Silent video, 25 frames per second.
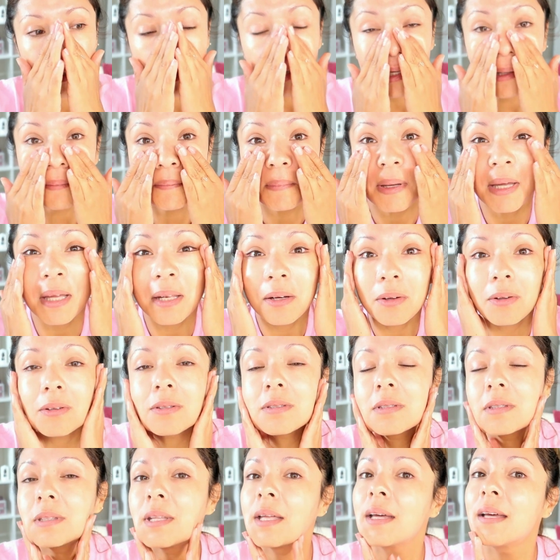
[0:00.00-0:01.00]
Que
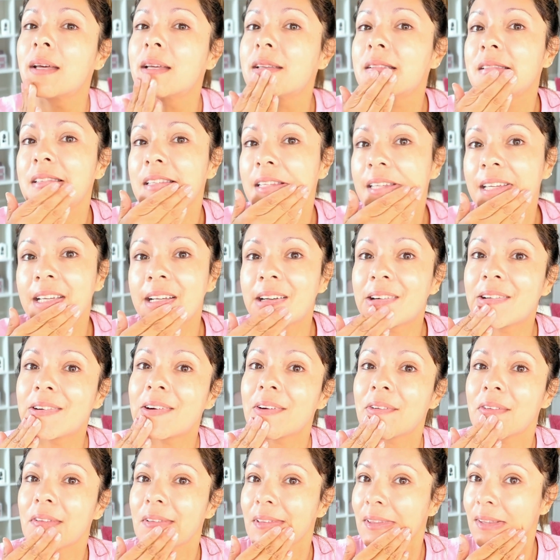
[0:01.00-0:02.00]
menos de
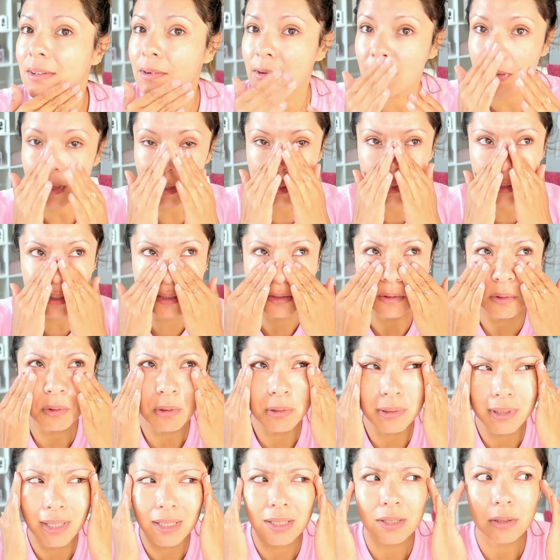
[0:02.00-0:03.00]
5 dólares
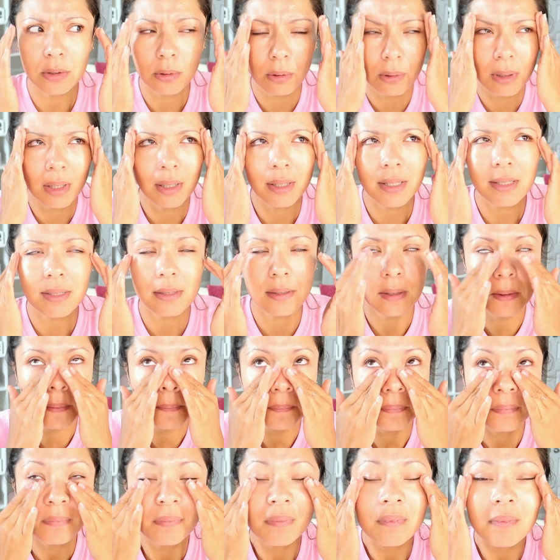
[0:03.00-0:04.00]
o 6 dólares.
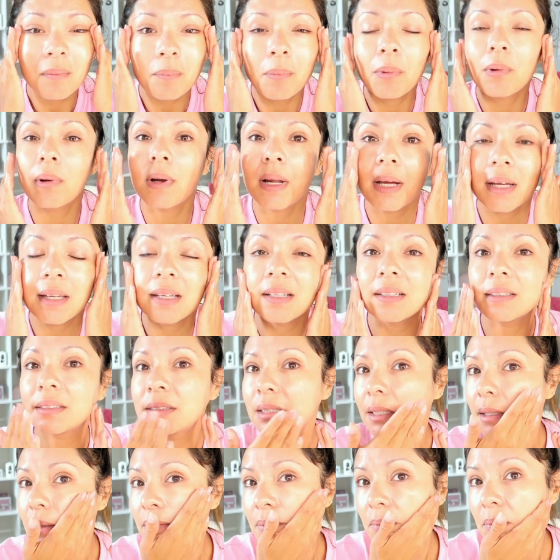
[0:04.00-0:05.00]
Por ahí
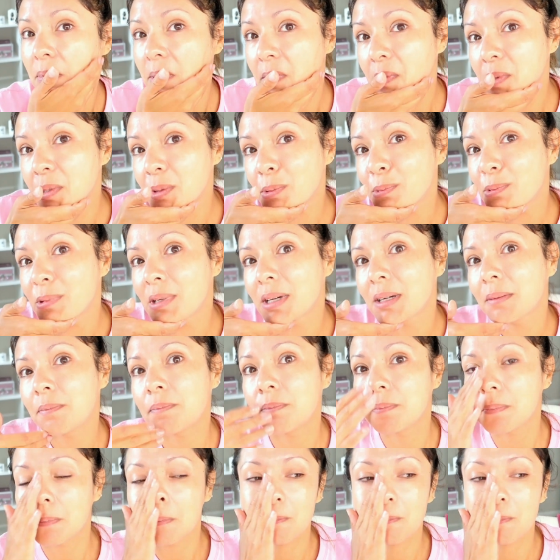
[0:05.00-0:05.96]
así. Pero es una